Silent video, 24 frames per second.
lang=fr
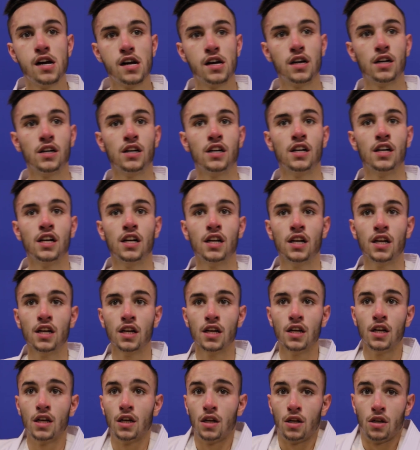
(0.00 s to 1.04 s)
pour les
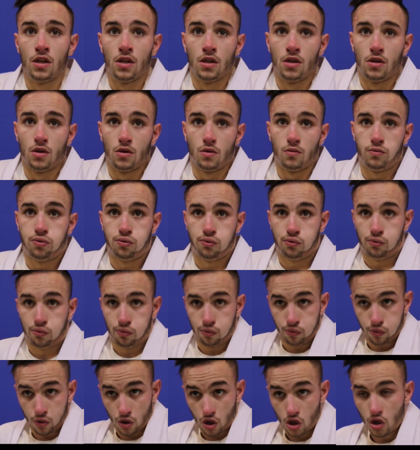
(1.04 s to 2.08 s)
prochaines grosses échéances
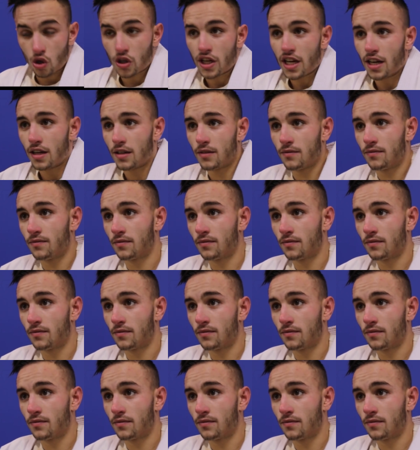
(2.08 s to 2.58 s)
ou tu,